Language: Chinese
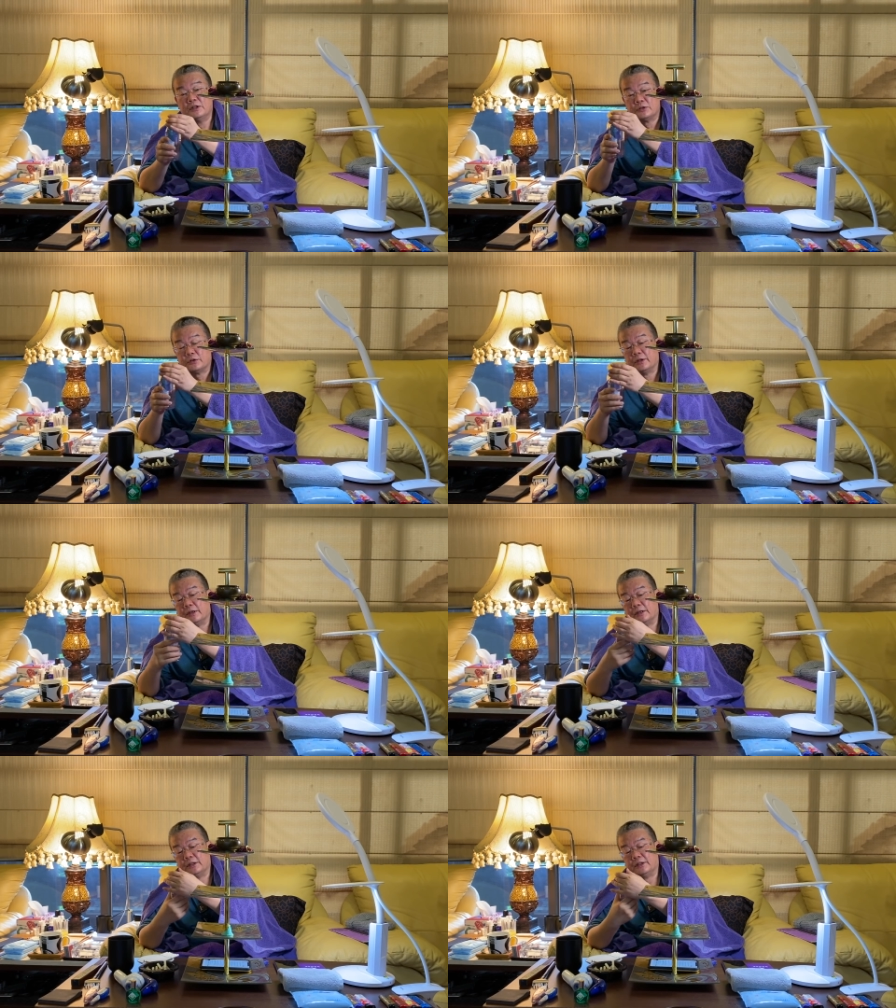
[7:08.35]
所以
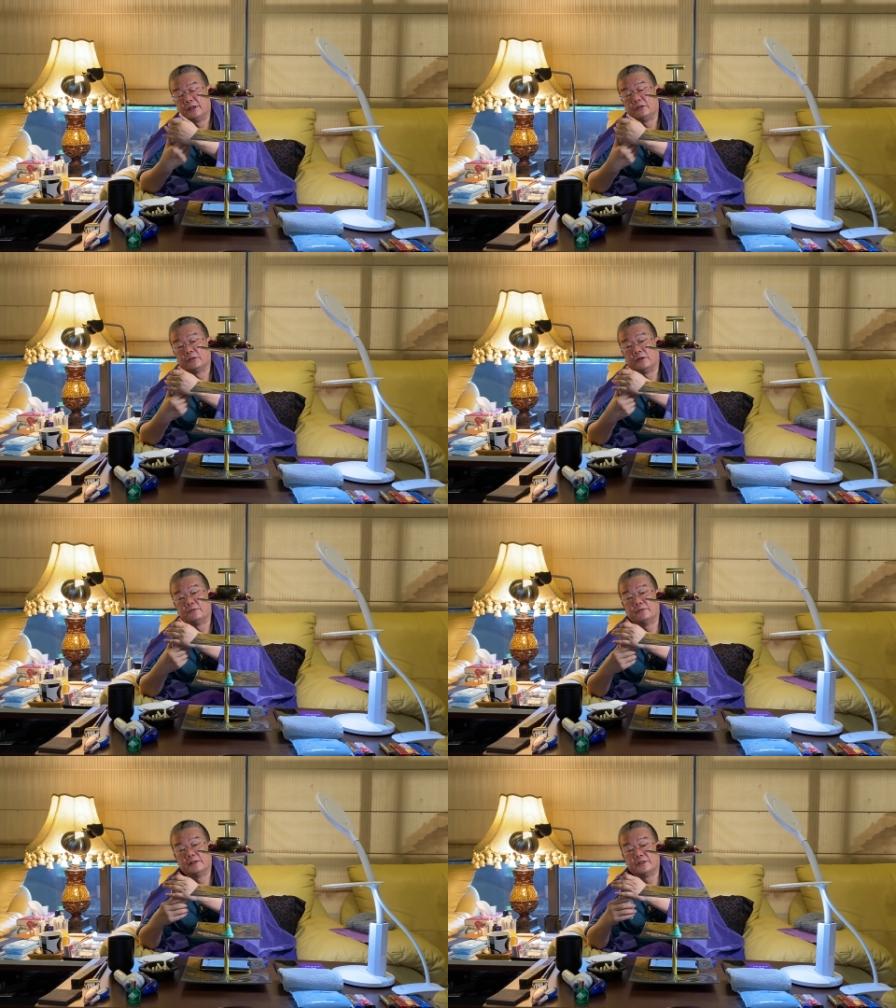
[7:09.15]
呢，你一定要用到
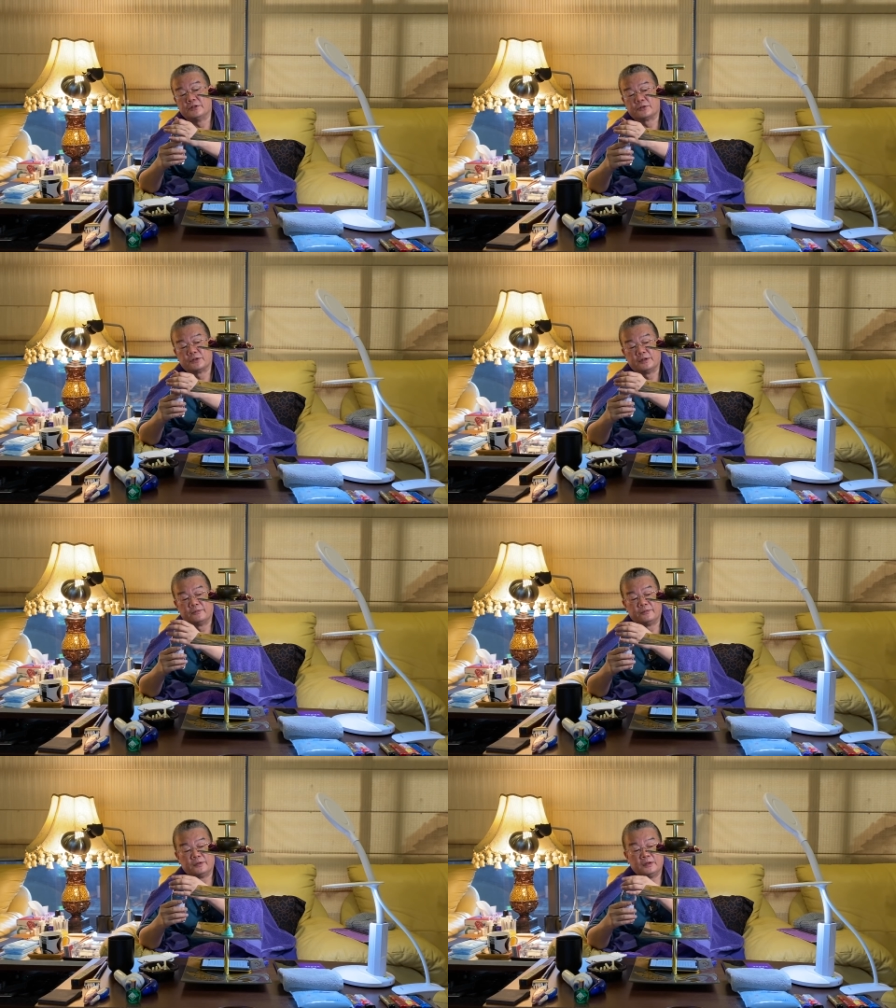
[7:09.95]
浮味净水
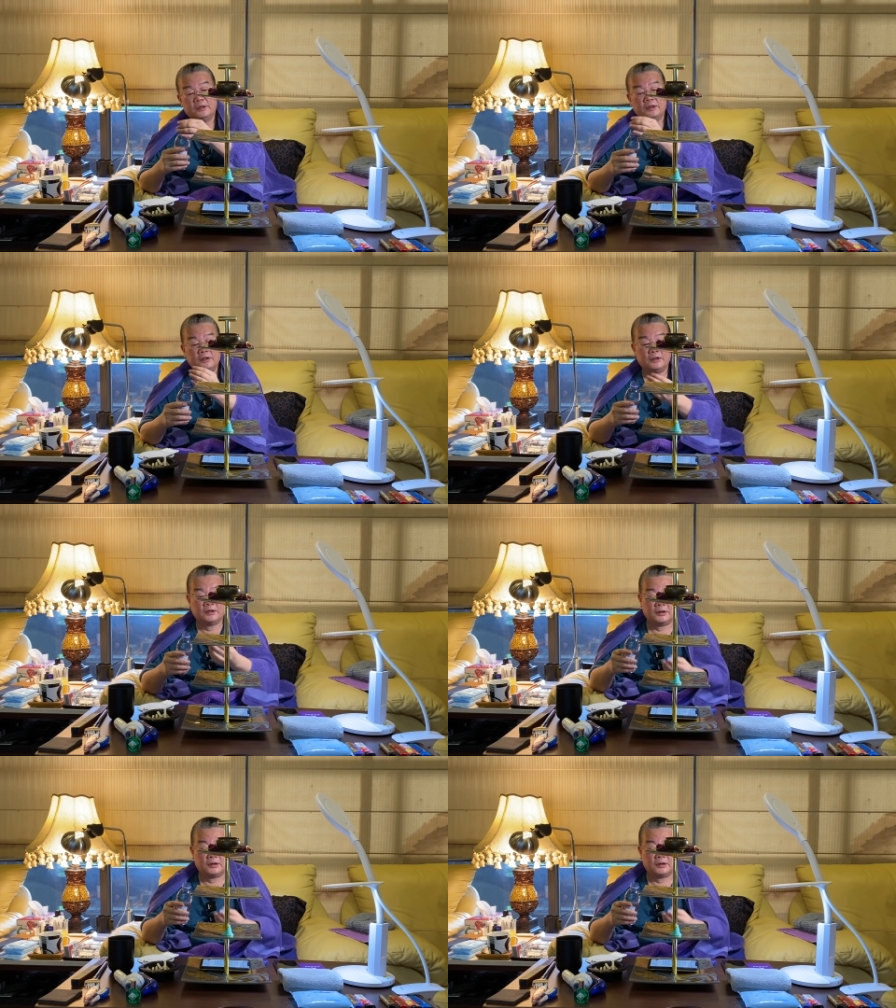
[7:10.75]
啊，